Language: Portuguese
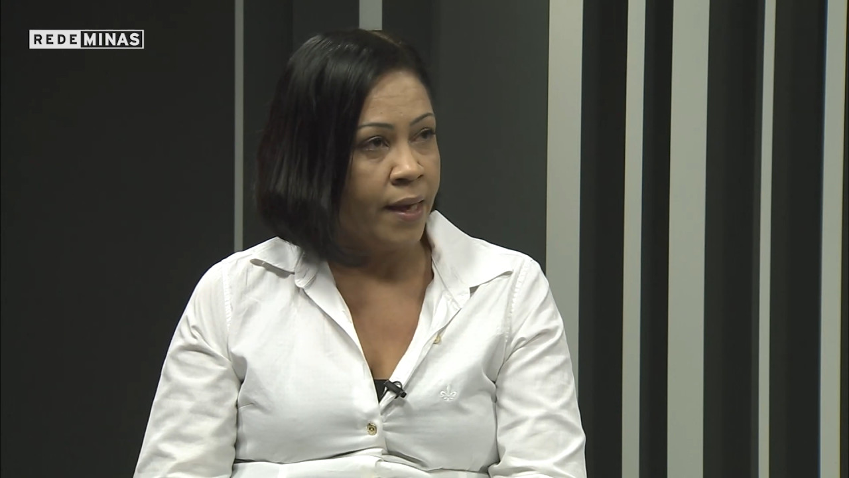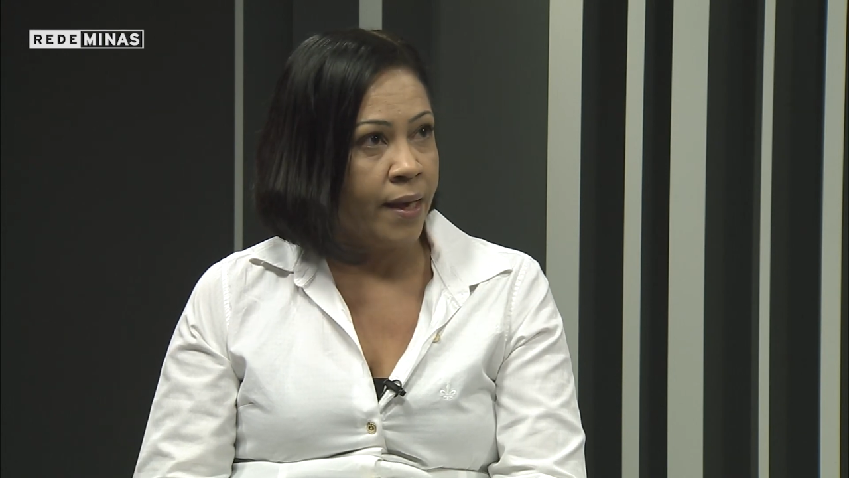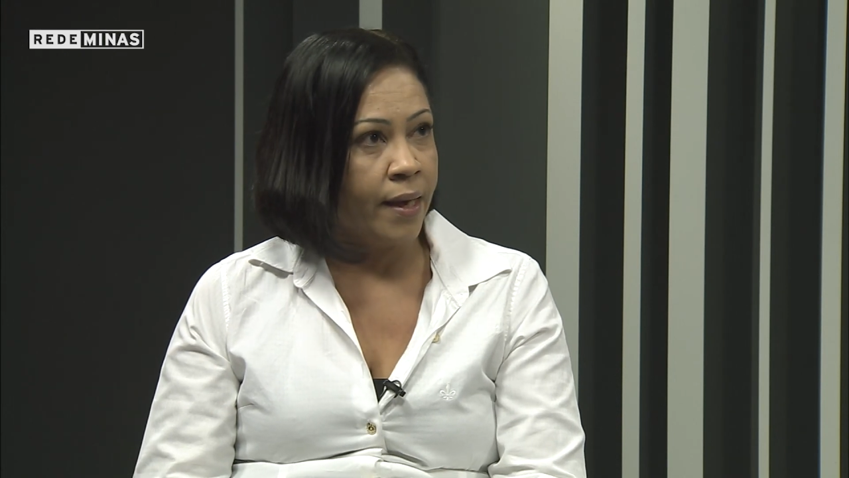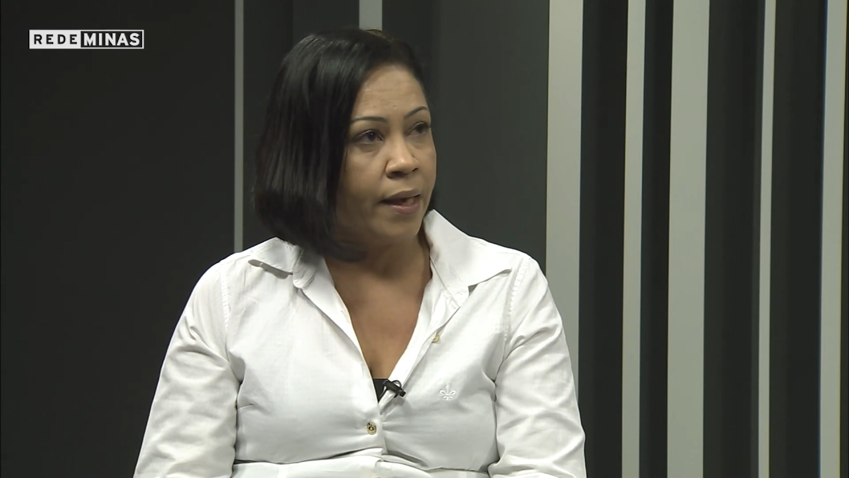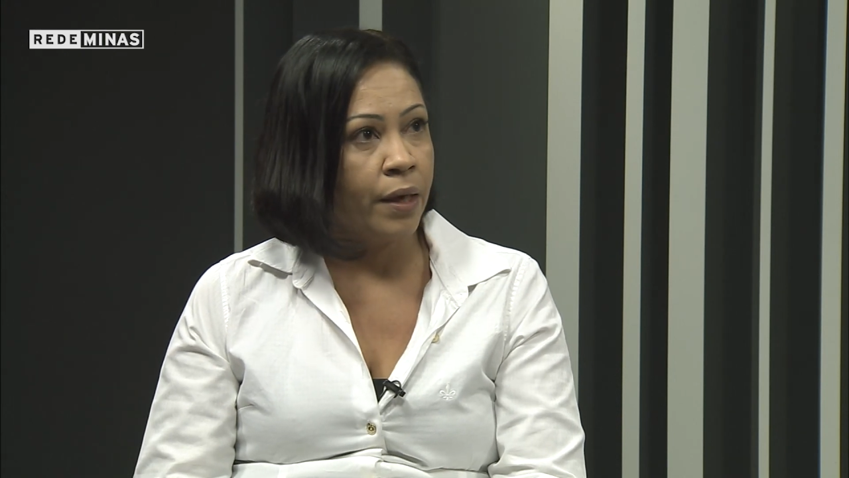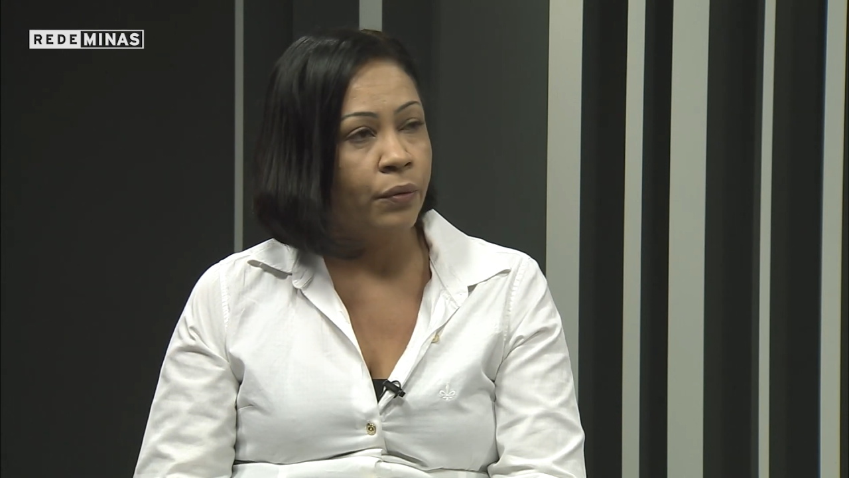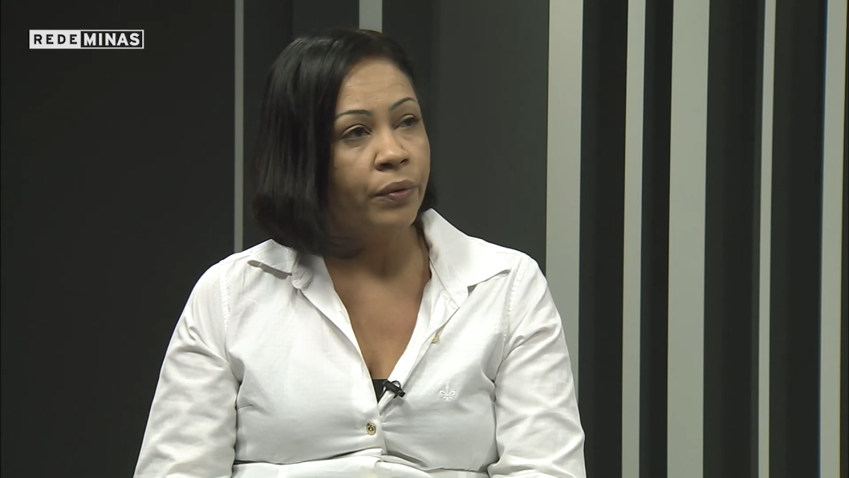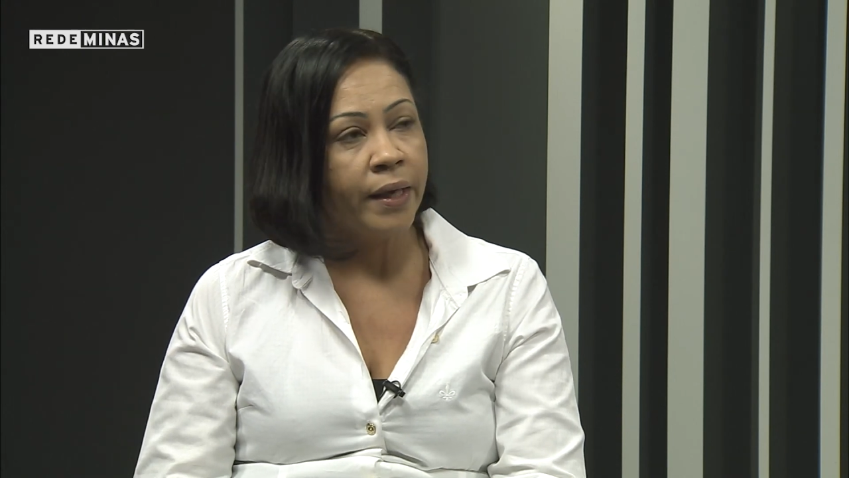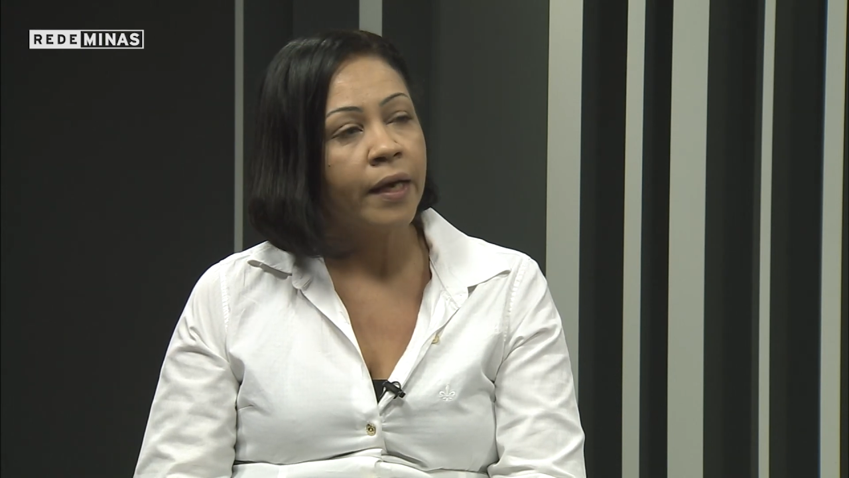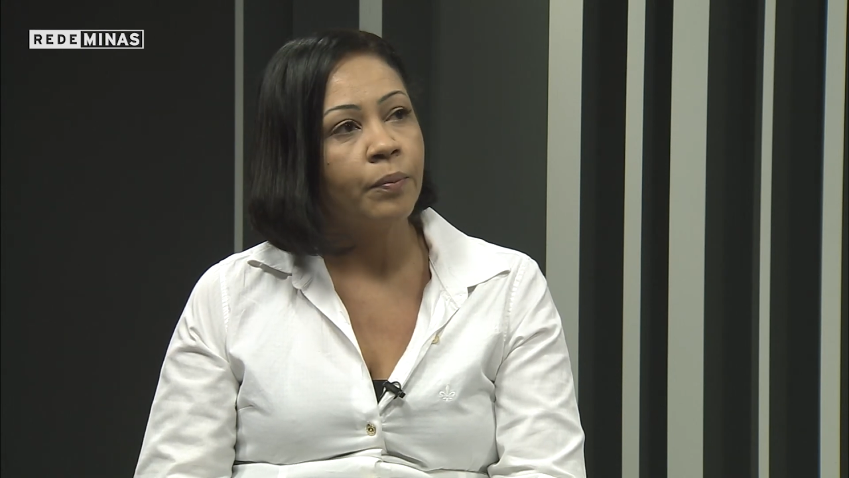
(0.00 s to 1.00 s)
É,
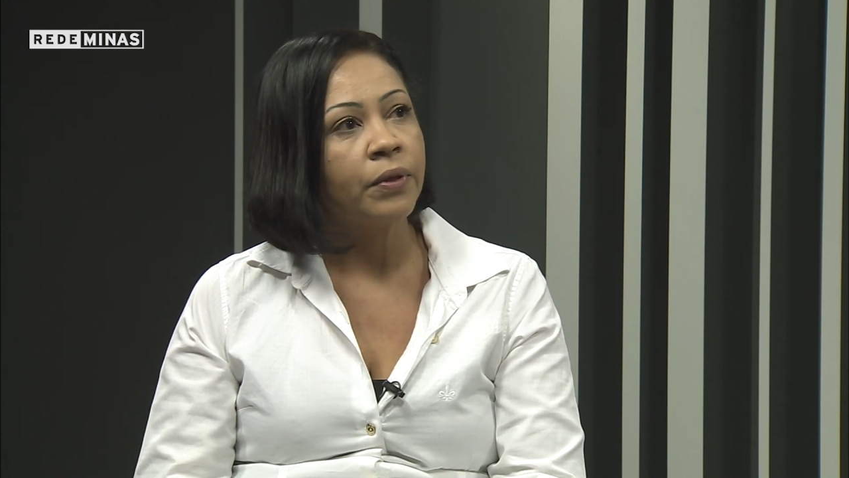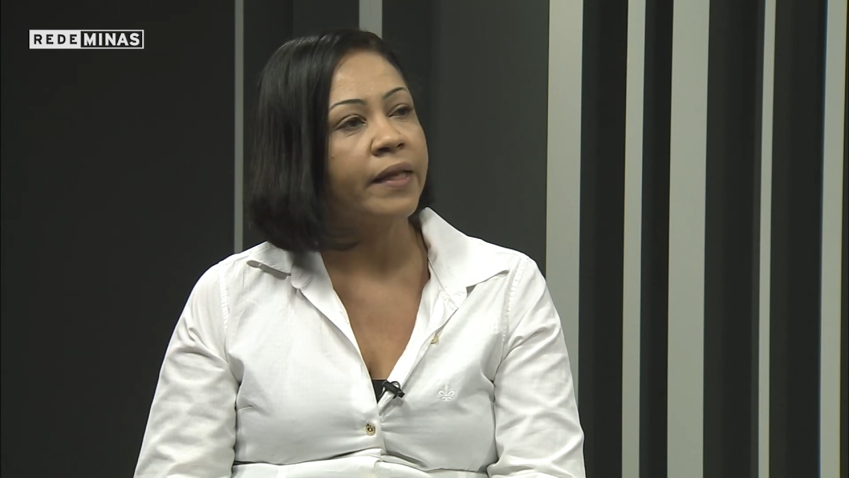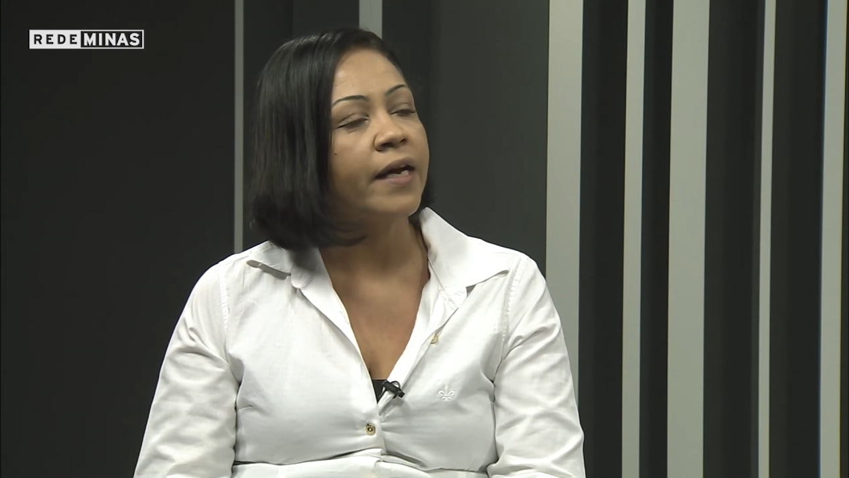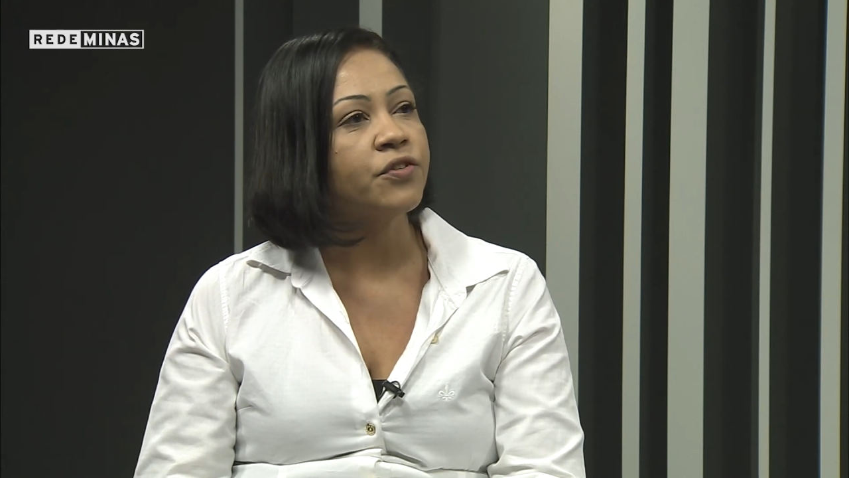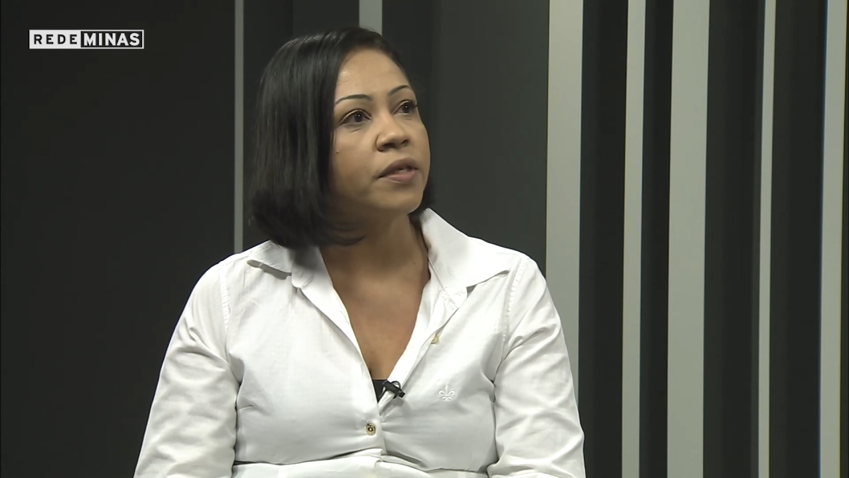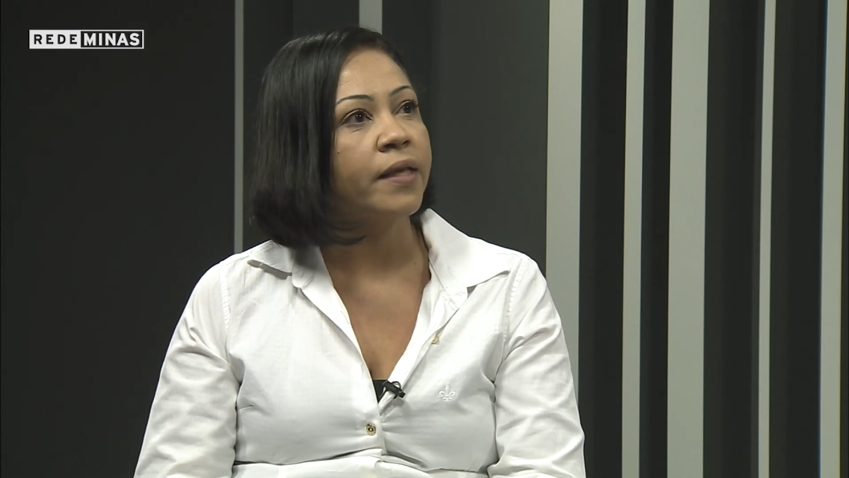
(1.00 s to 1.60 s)
o que a reportagem